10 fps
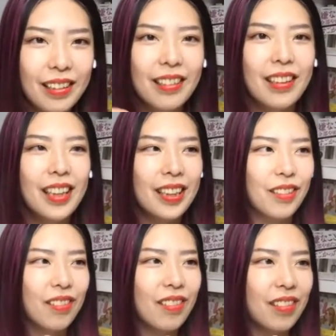うん、
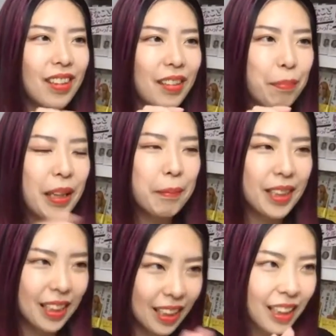その、倍
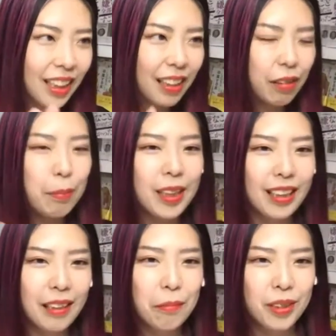までね、あの、今
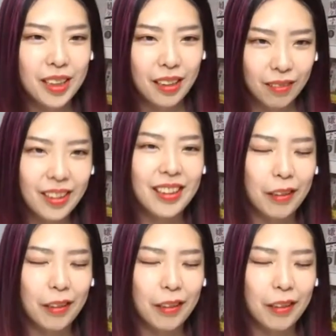だったらモスキー